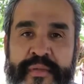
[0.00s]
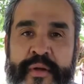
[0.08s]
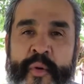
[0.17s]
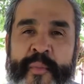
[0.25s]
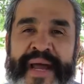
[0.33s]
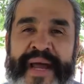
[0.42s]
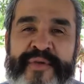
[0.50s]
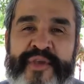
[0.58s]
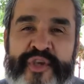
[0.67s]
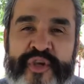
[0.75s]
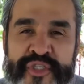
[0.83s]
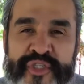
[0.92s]
Lo
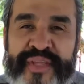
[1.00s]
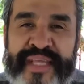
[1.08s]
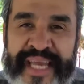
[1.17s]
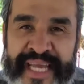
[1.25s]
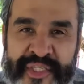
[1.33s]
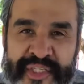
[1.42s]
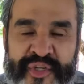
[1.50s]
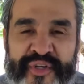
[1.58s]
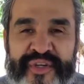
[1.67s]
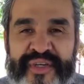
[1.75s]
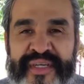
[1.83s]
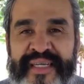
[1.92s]
maravilloso de
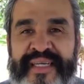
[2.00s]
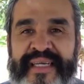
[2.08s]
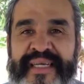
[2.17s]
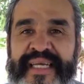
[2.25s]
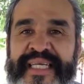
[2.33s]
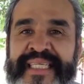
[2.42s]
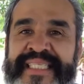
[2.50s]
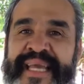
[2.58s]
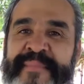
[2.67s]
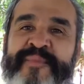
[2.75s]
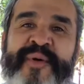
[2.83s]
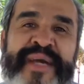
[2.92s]
esto es
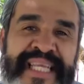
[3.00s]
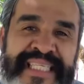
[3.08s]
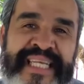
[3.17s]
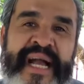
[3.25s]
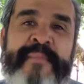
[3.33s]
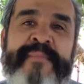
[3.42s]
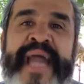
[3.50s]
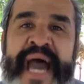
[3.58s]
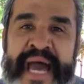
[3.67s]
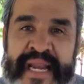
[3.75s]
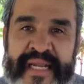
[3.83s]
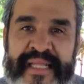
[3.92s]
que puedes
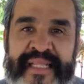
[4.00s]
cambiar